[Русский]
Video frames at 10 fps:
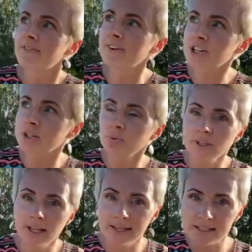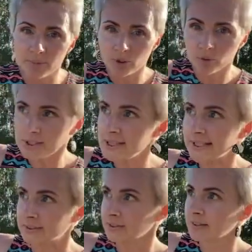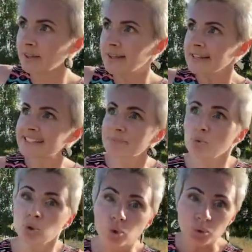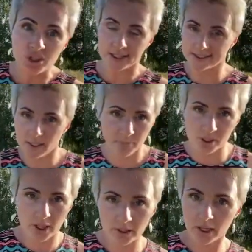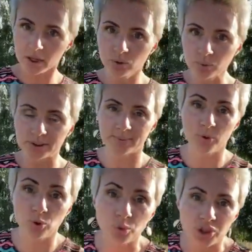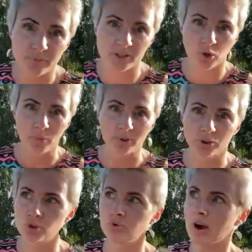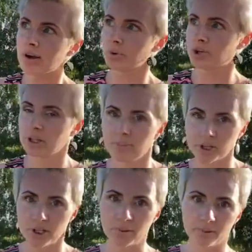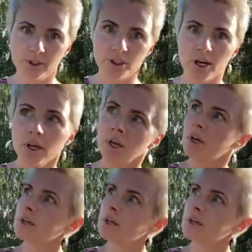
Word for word: вышла у Нелли из метро здесь, и со мной тут же, я села просто отдохнуть, со мной тут же познакомился чувак, короче, на машине подъезжает.